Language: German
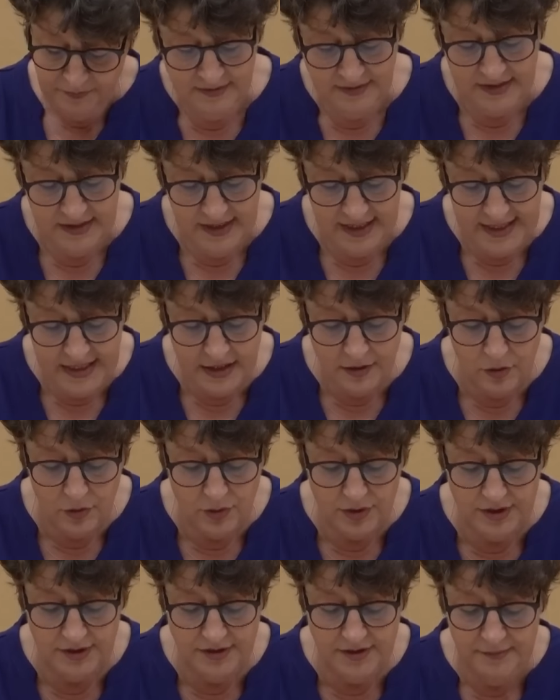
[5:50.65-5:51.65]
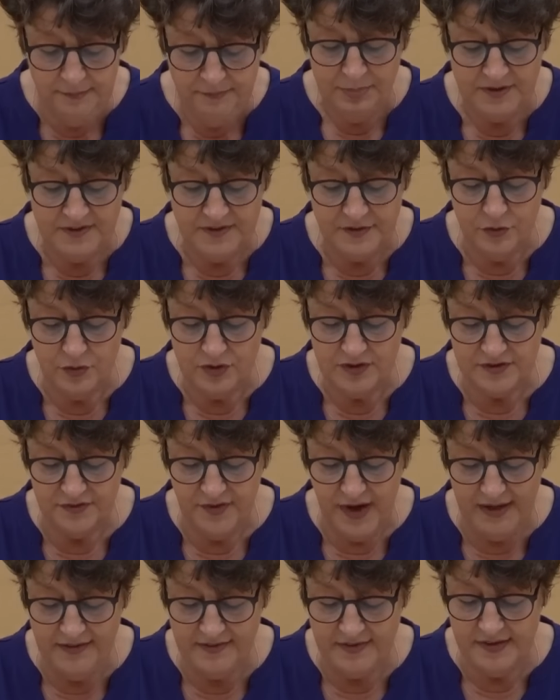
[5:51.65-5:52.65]
Die Regelungen
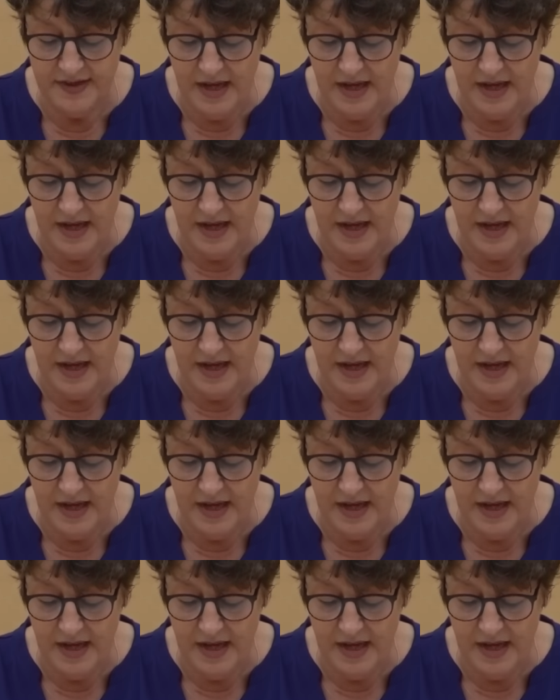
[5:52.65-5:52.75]
bzw.